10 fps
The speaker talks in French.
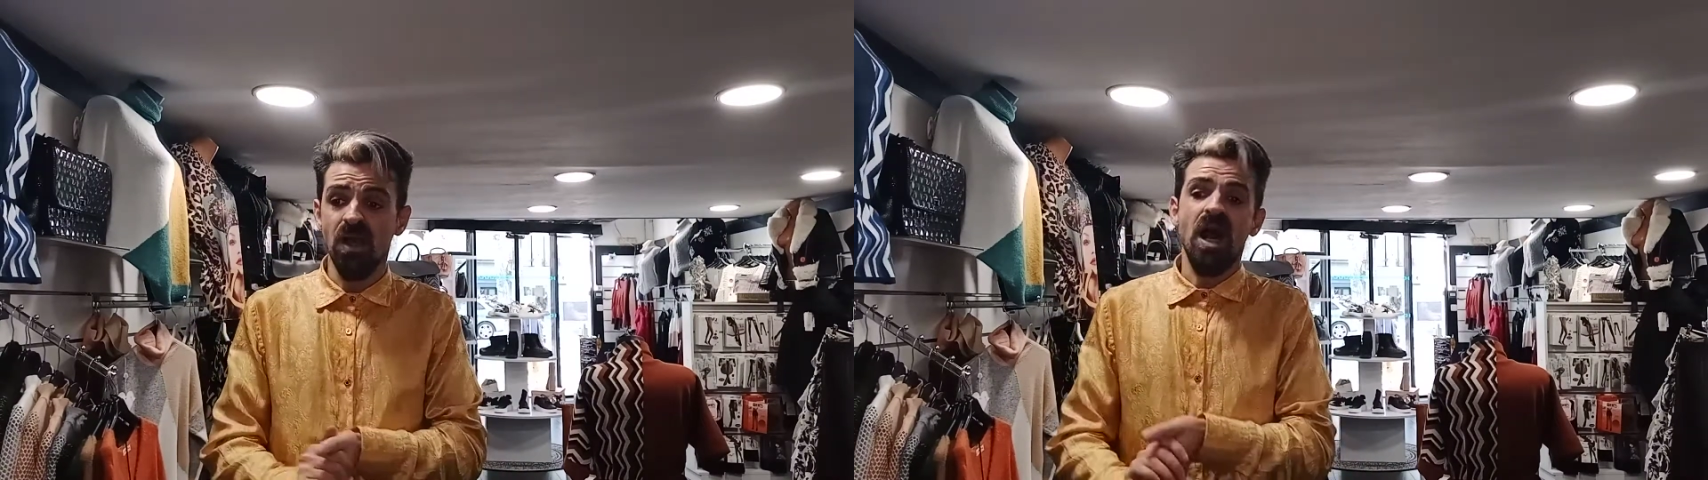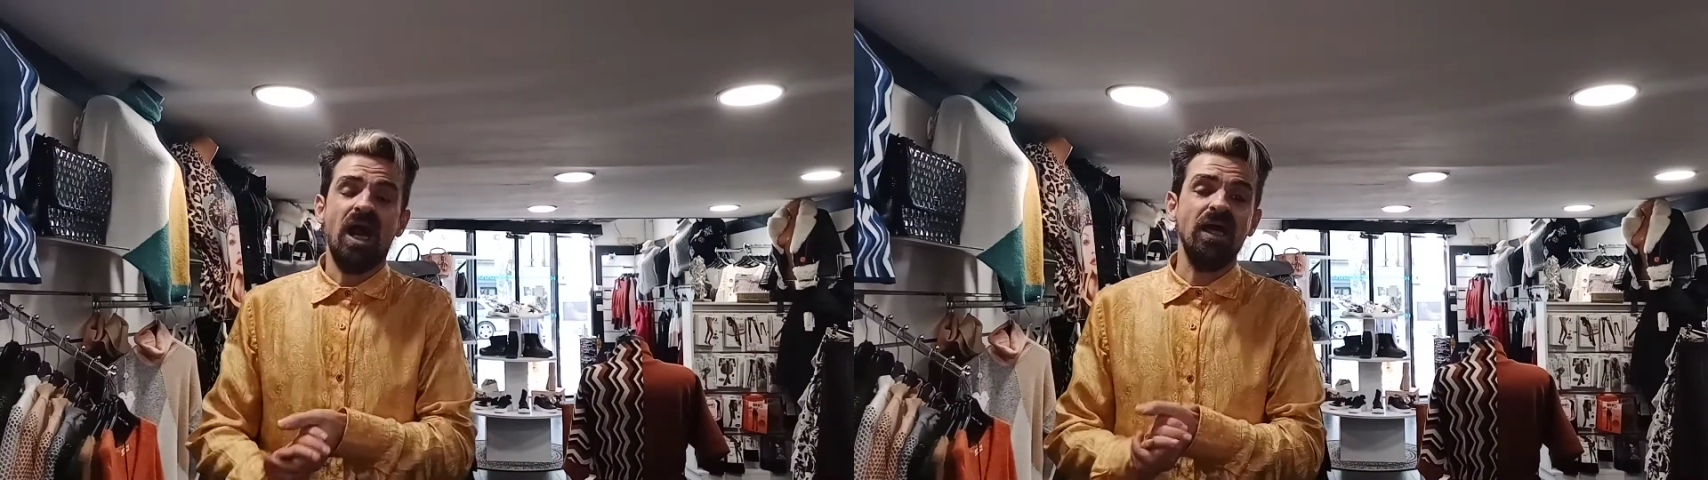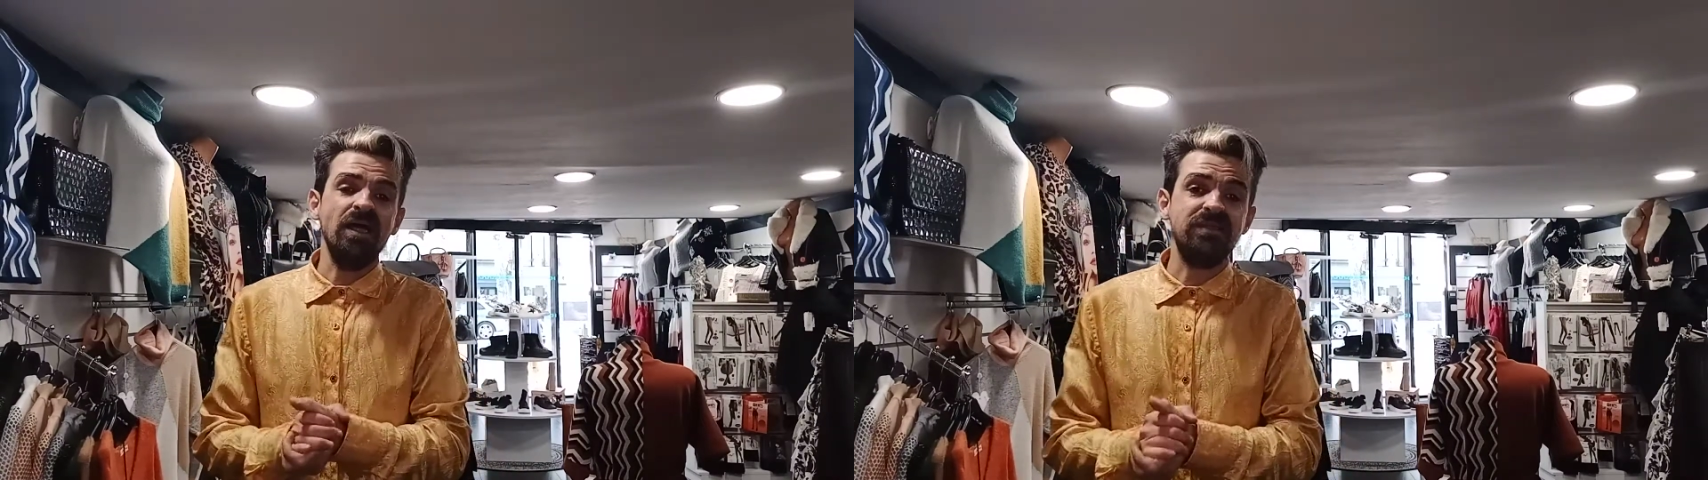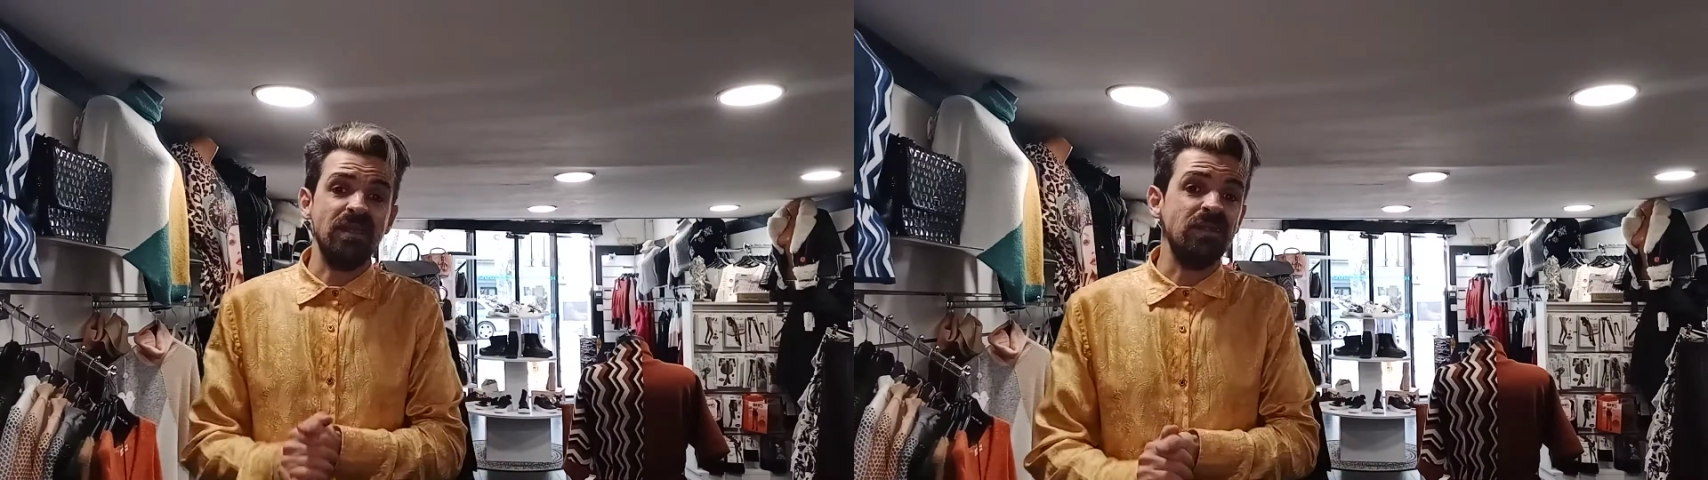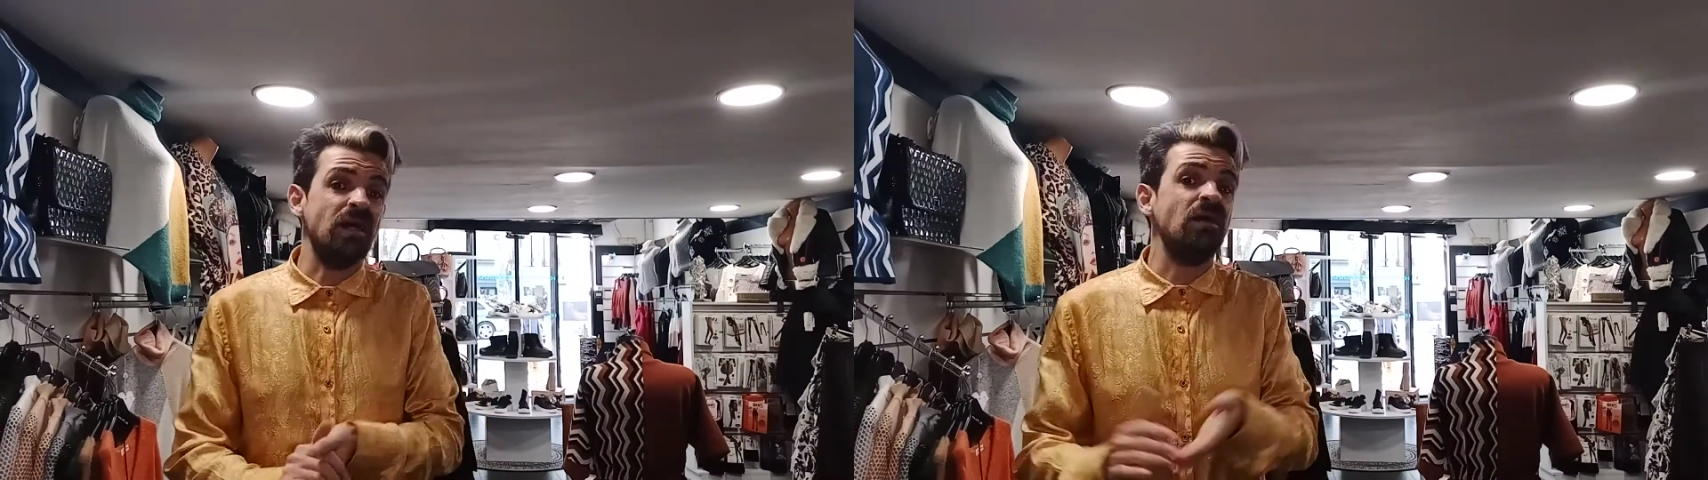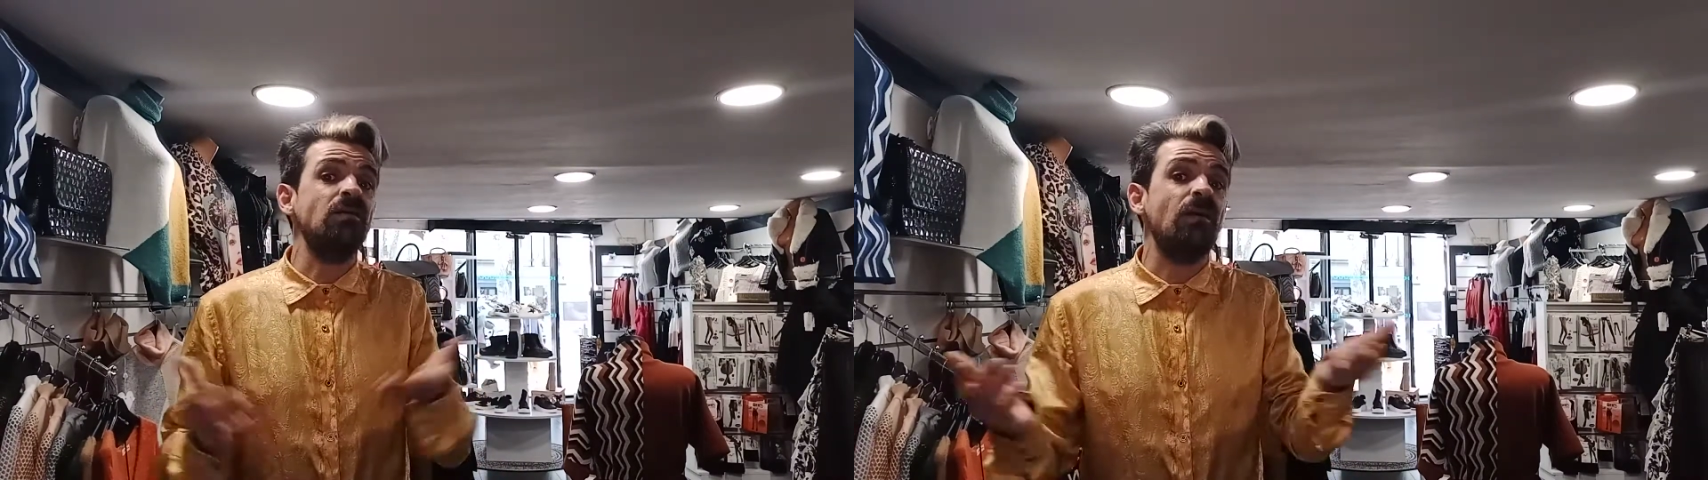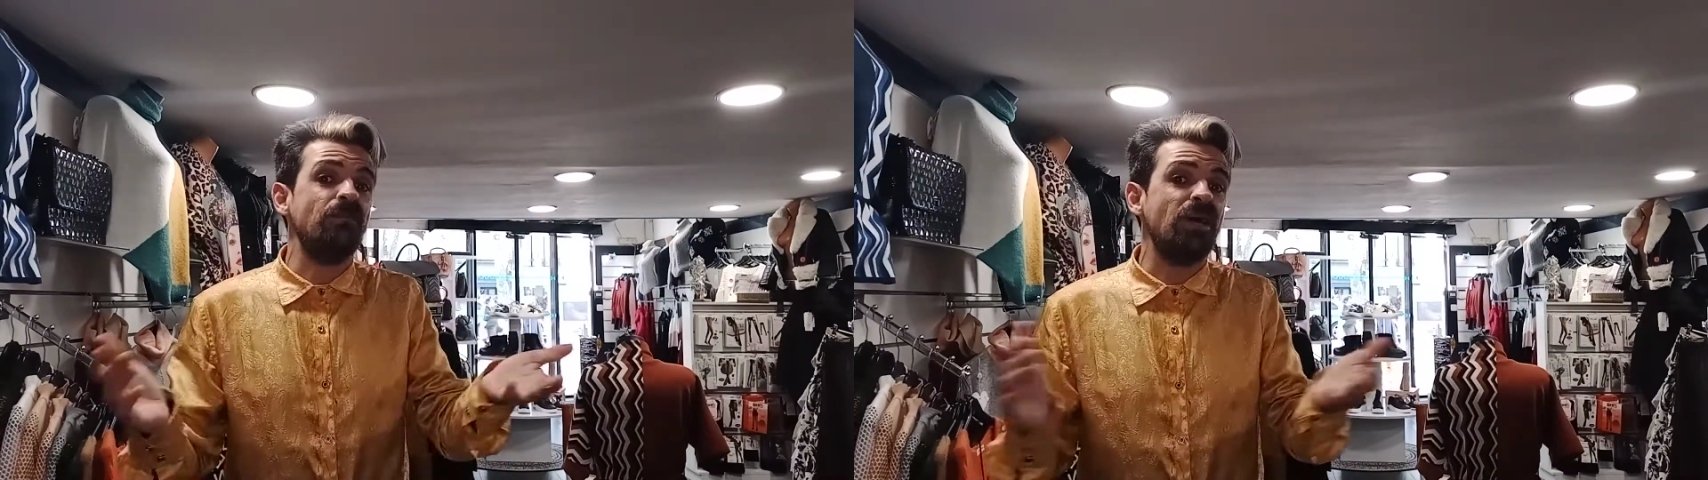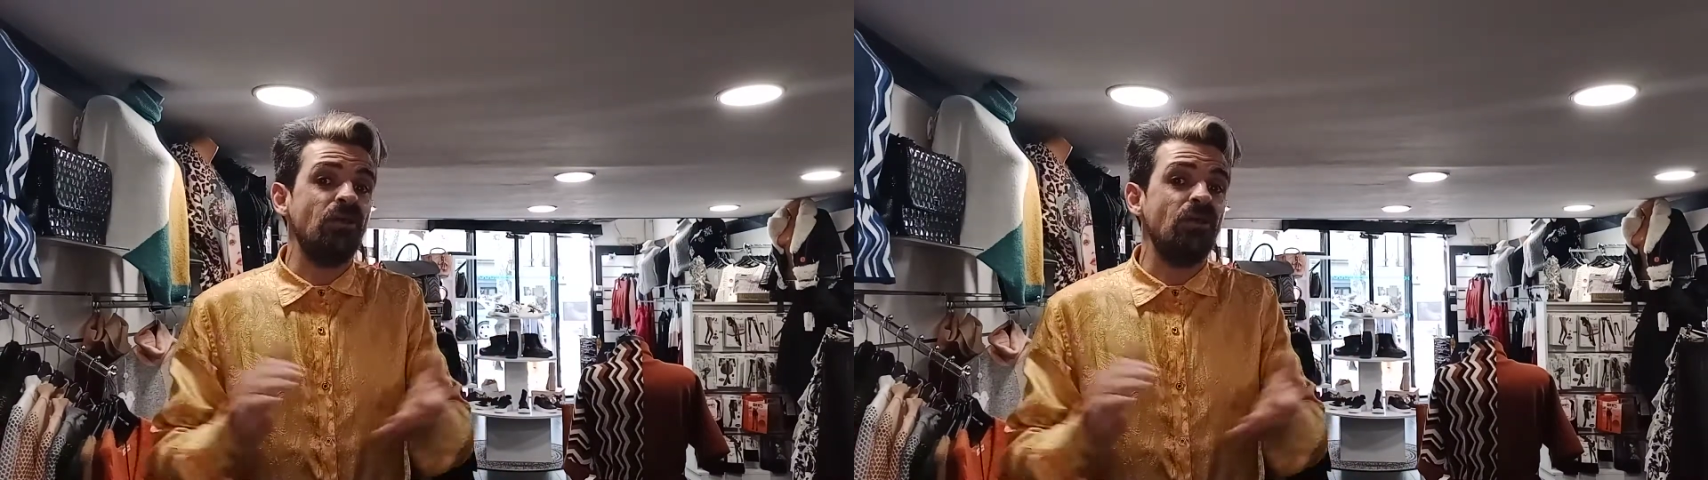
En attendant, en parlant